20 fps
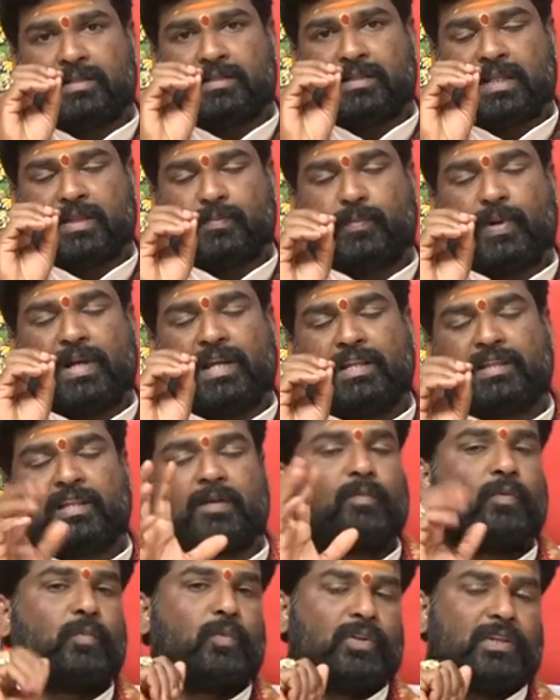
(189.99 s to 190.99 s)

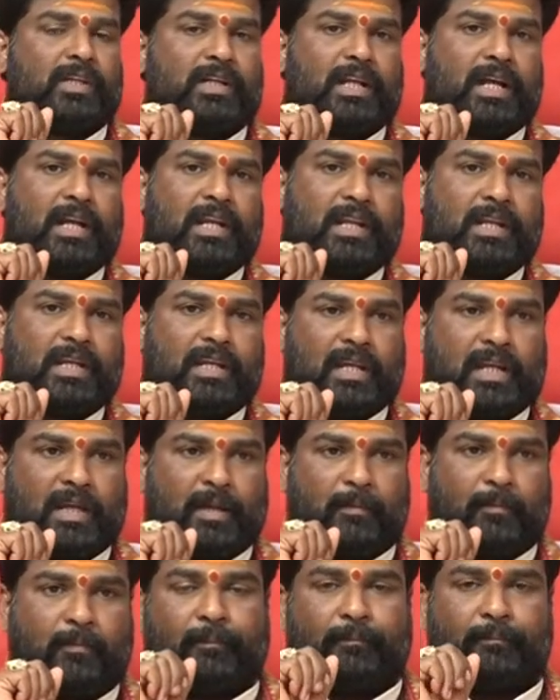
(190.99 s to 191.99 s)
సత్ఫలితము పొందటానికి
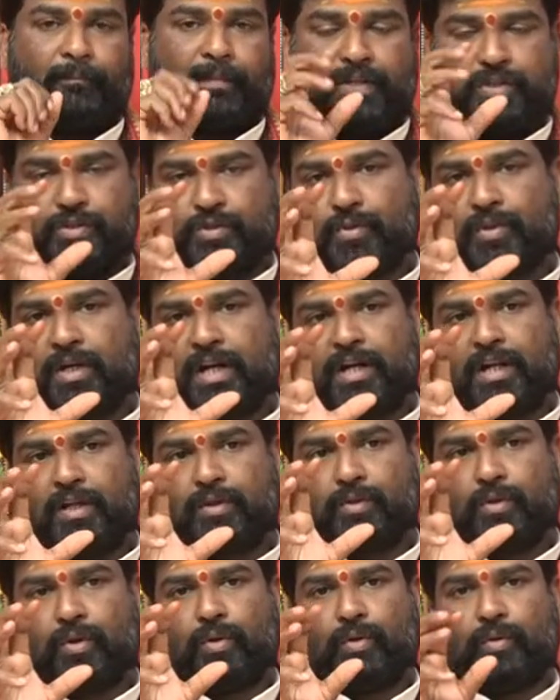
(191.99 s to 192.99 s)

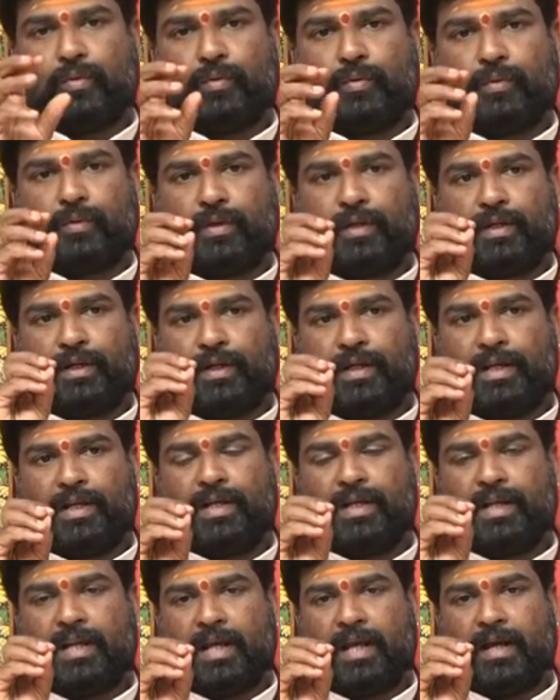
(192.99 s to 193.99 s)
మంచుగడ్డతో
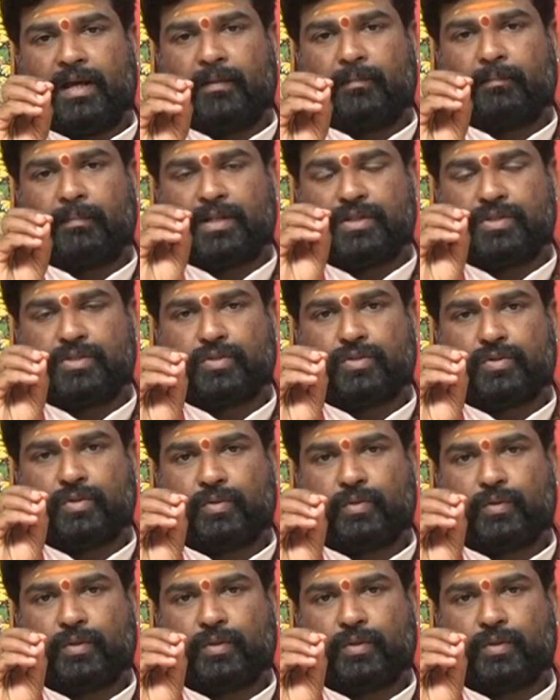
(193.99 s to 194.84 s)
నిండిన మంచు